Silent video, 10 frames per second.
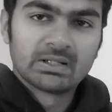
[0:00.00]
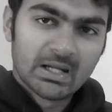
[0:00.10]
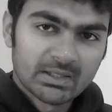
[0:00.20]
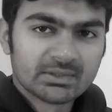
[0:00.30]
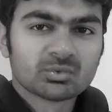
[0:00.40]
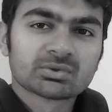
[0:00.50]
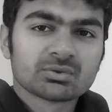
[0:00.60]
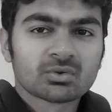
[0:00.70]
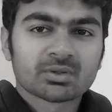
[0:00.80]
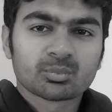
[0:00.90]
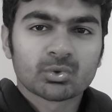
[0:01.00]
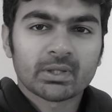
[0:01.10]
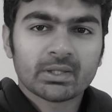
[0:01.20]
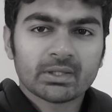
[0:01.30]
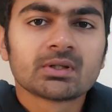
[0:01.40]
நானே ஒரு ஜோக்கர்
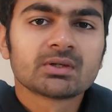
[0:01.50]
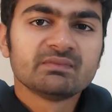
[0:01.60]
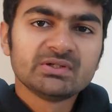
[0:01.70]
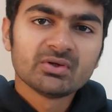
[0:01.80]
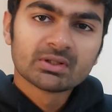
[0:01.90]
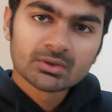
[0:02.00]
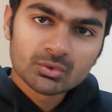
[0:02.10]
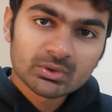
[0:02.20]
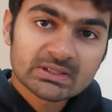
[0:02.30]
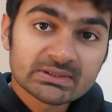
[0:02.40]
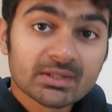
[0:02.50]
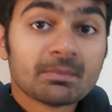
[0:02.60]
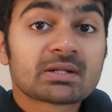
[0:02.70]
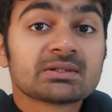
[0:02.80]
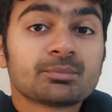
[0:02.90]
இன்றைக்கு வீடியோ எடுக்கணுங்கிறதையே
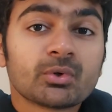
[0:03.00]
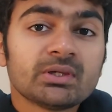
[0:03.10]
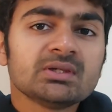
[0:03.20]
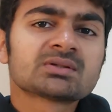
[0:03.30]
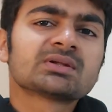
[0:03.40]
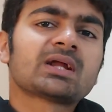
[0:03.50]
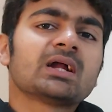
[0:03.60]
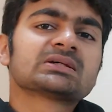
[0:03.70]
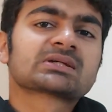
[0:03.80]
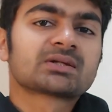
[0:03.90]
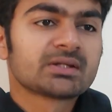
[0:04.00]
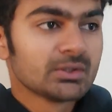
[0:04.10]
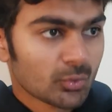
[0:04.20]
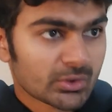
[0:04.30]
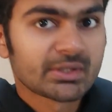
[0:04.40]
மறந்து போய் இருந்த நாலு
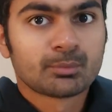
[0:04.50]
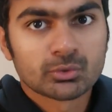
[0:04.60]
ஷர்ட்டையும் லோன்றிக்கு